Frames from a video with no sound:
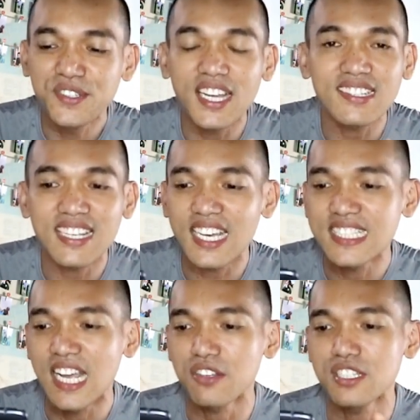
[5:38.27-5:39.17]
Nung
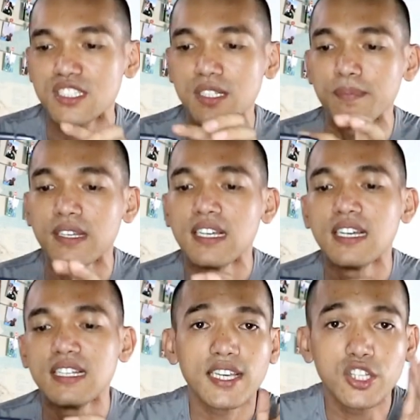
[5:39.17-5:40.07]
nakasakay na ako sa jeep,
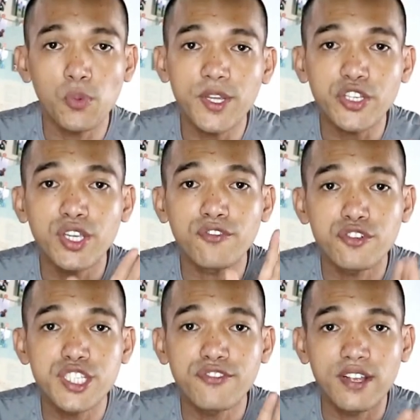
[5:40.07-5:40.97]
inopen ko yung
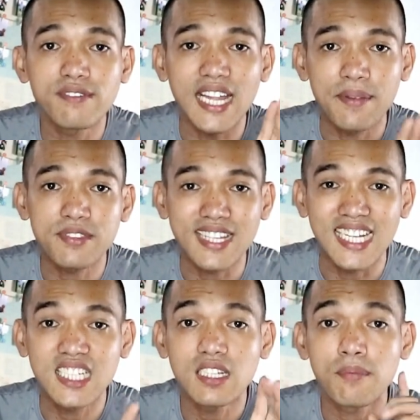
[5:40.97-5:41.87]
Fujifilm
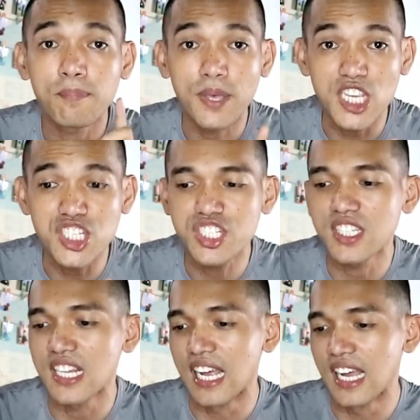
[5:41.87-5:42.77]
Lifestyle
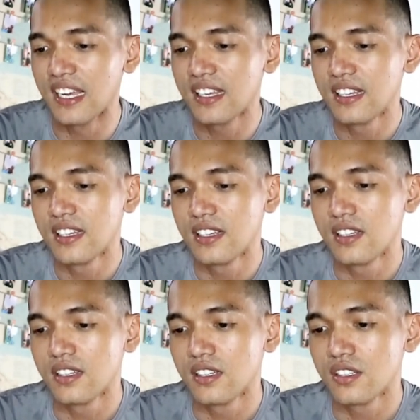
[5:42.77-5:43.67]
page nila.
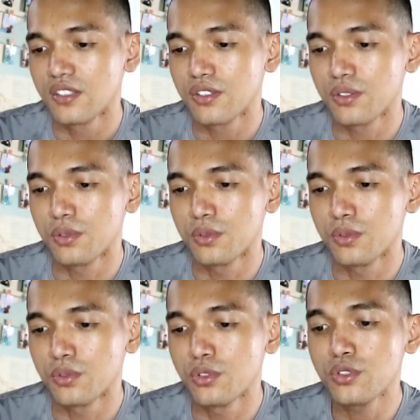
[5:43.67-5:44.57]
So,
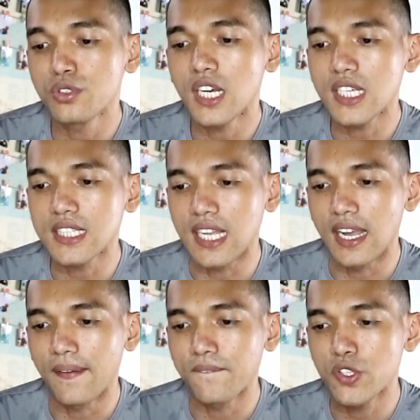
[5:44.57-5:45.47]
dun ko
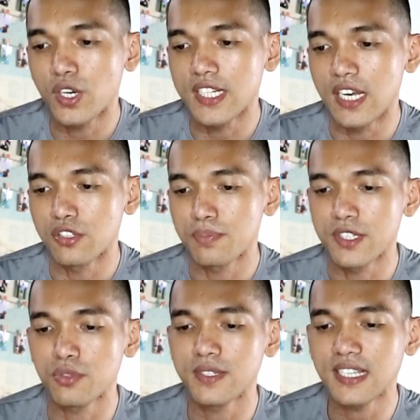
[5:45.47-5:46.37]
nakita yung
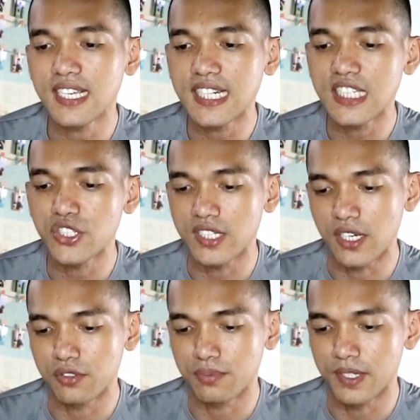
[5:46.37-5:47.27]
announcement. So, basahin natin yung
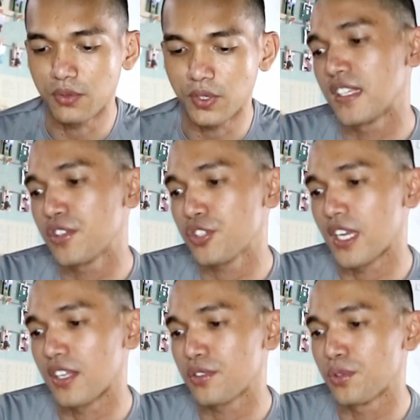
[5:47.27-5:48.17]
announcement. Ito siya.